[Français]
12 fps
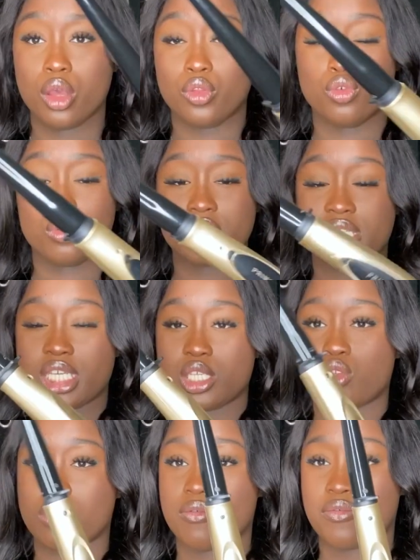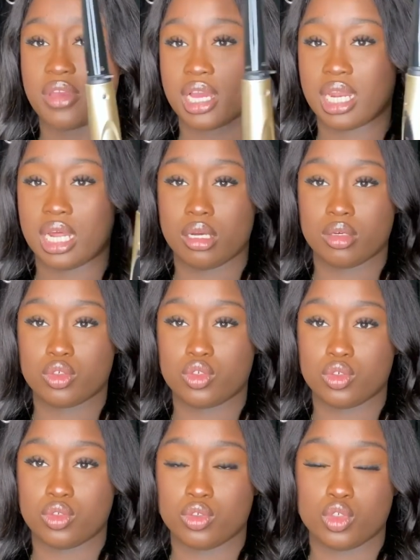Donc c'est ce fer là
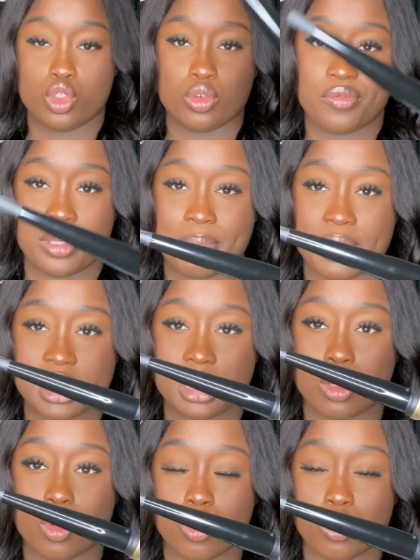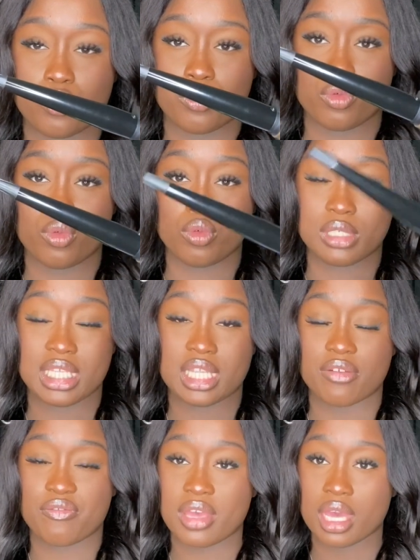que je vais passer en revue. Donc c'est
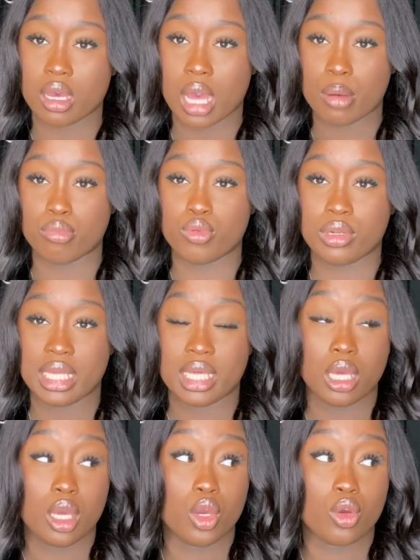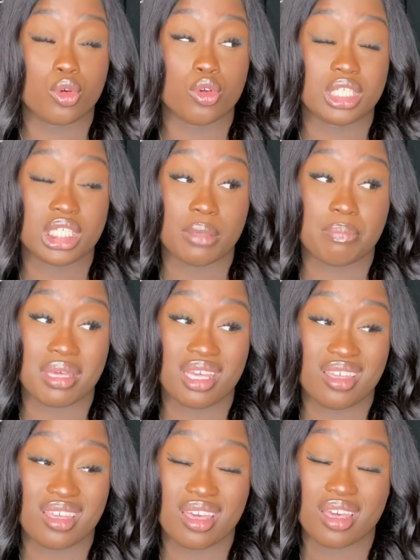un fer à boucler que j'ai
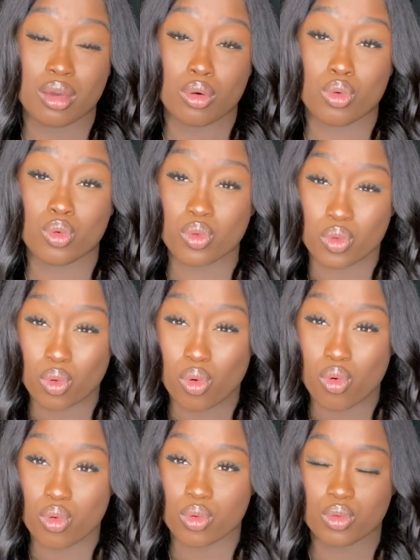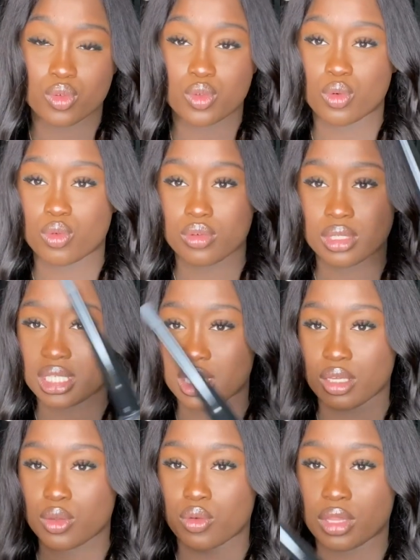payé 11 euros. 11 euros, c'est
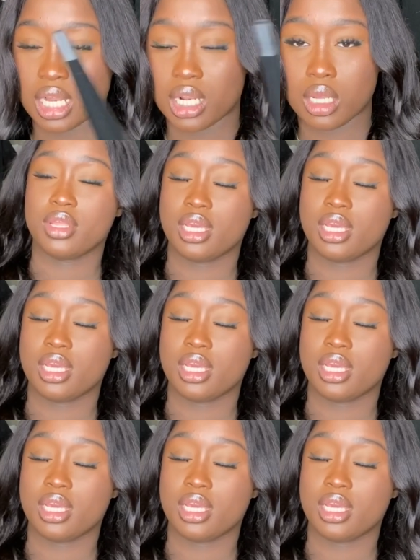que dalle.